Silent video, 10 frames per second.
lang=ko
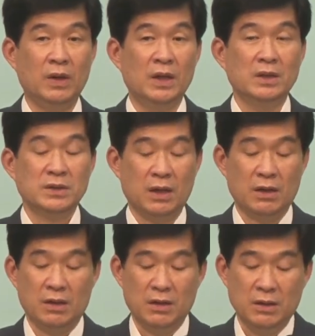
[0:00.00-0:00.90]

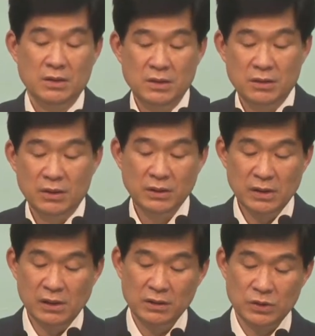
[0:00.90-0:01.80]
자 이러한
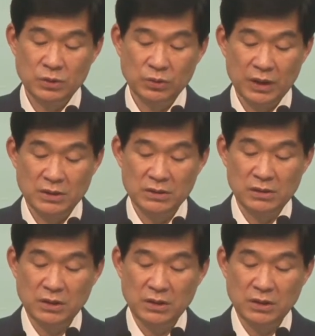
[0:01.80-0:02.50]
일들 속에 있을